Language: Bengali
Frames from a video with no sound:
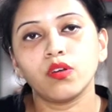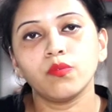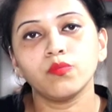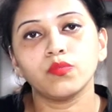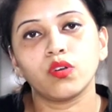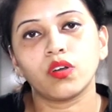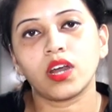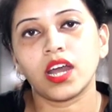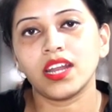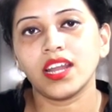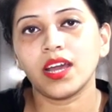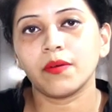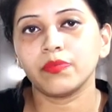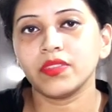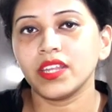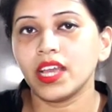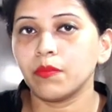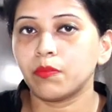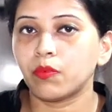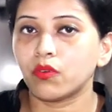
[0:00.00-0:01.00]
রকম দোকানে
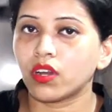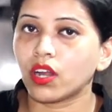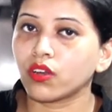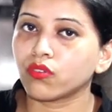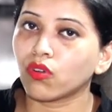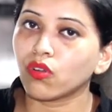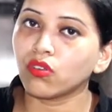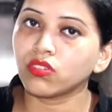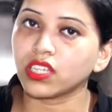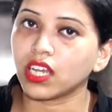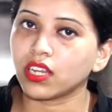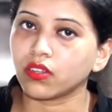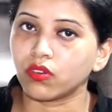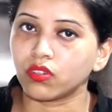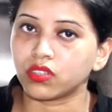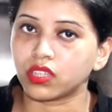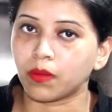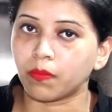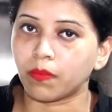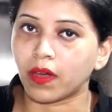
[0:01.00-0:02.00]
আপনি এই প্রোডাক্টগুলো সেল
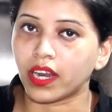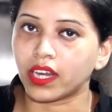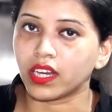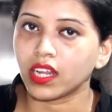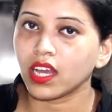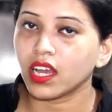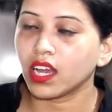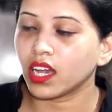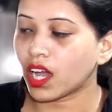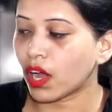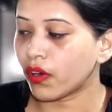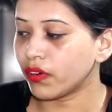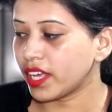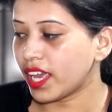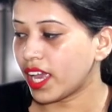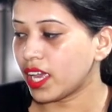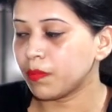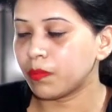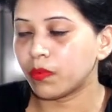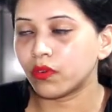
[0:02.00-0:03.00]
করতে পারেন কারণ
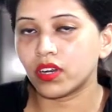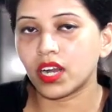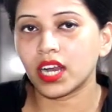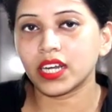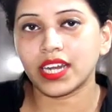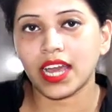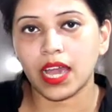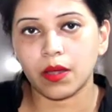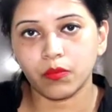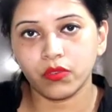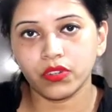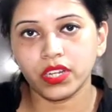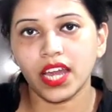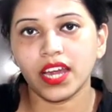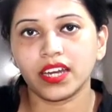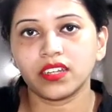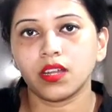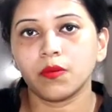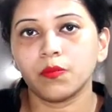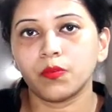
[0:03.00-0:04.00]
এই প্রোডাক্ট
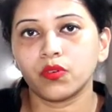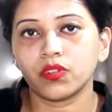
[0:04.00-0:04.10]
এমনই একটা